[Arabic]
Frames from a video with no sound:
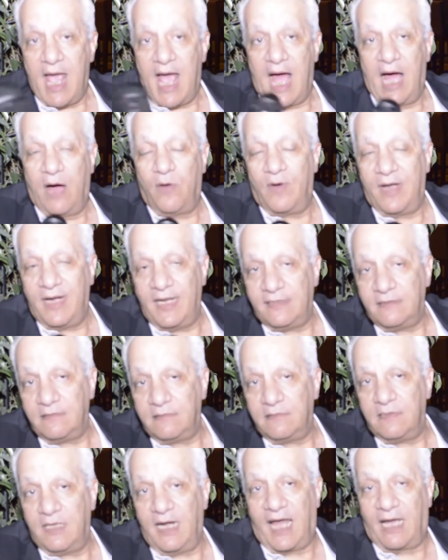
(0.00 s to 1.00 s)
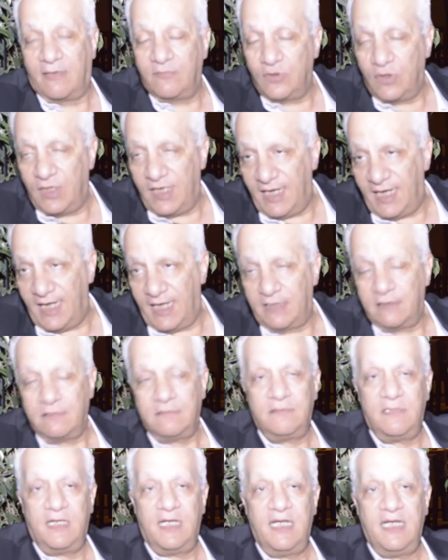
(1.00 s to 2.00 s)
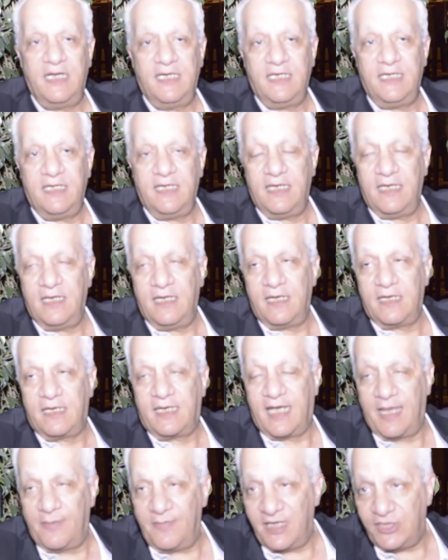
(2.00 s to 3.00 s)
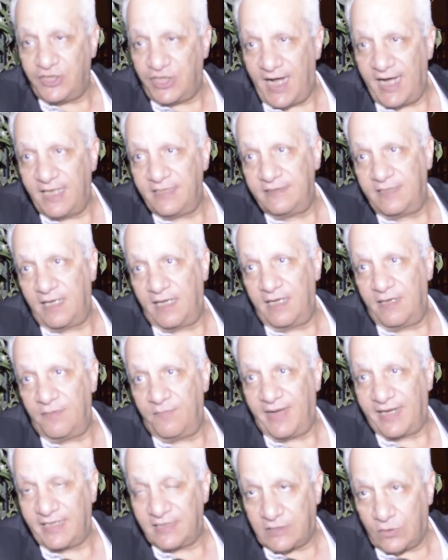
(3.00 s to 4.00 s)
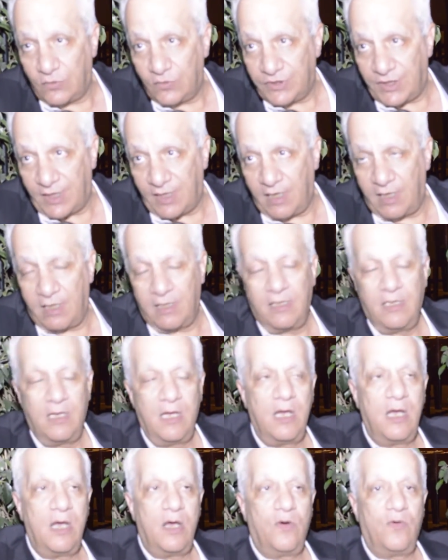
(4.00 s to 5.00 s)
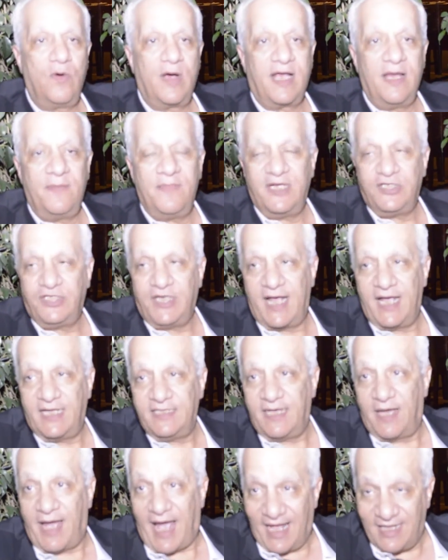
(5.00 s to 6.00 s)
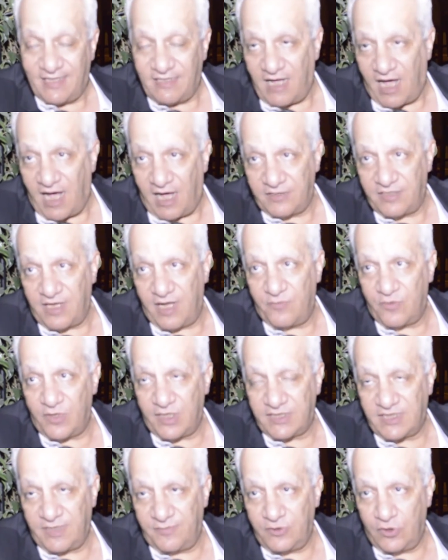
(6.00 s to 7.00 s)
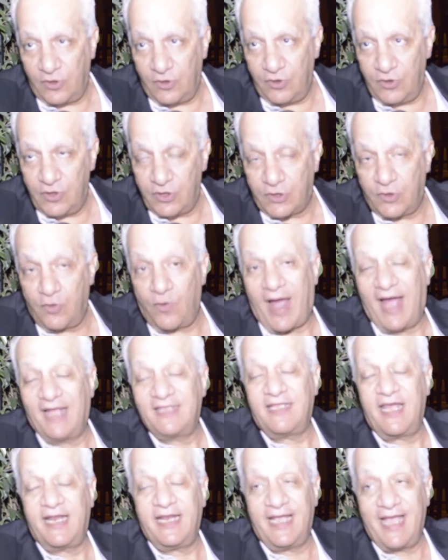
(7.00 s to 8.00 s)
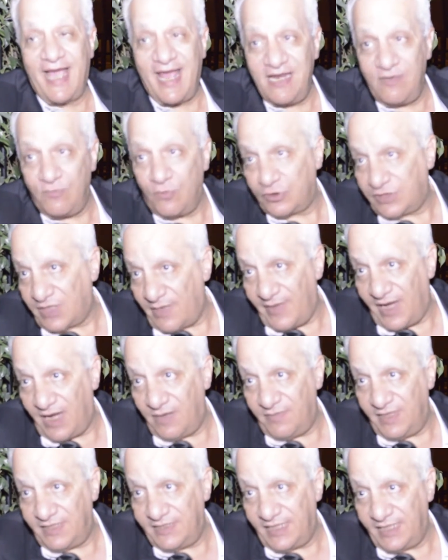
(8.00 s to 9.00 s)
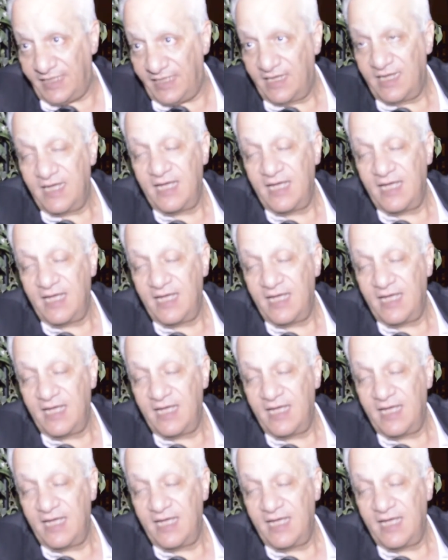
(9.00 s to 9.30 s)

أولا الحمد لله أن كما شهد مجلس الوزراء وكما شهد حتى أعضاء منظمة اليونسكو وحتى رجال المجتمع المدني